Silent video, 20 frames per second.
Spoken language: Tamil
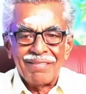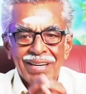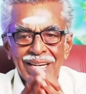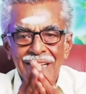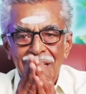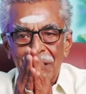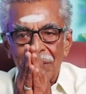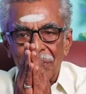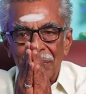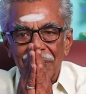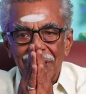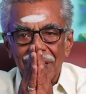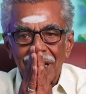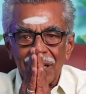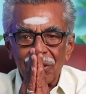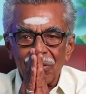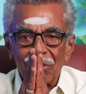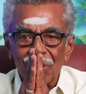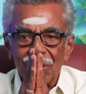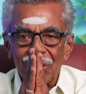வணக்கம்
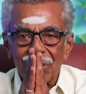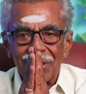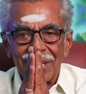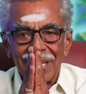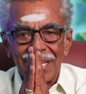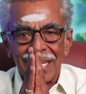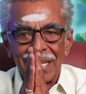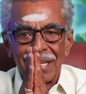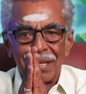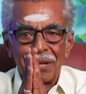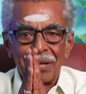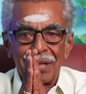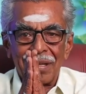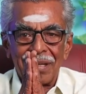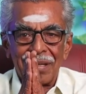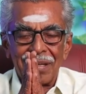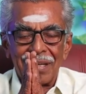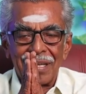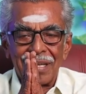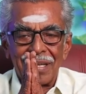நான் உங்களுடைய
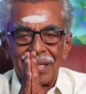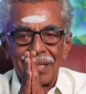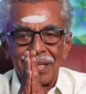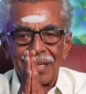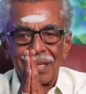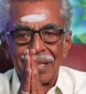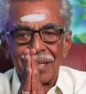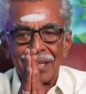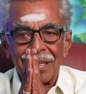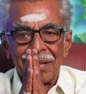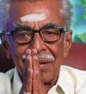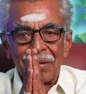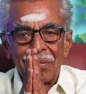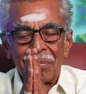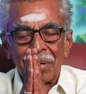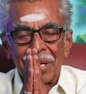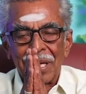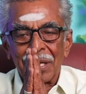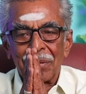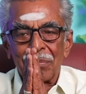
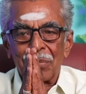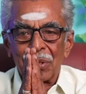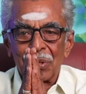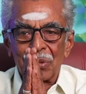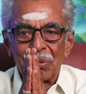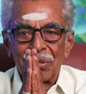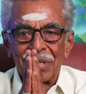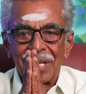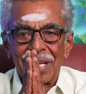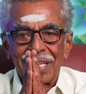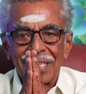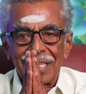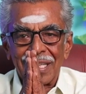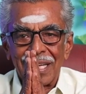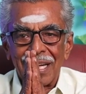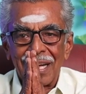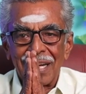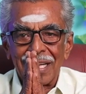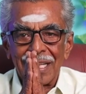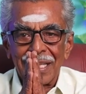மலர் மருத்துவம்
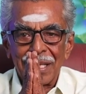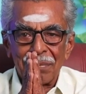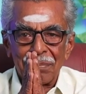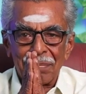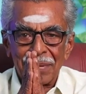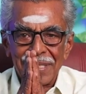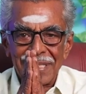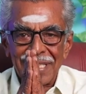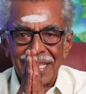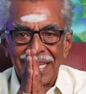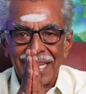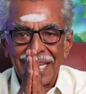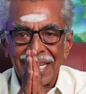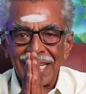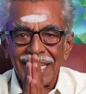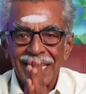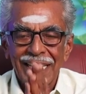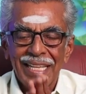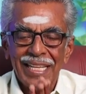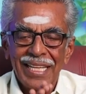டாக்டர் நாகலிங்கம்
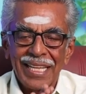பேசுகிறேன்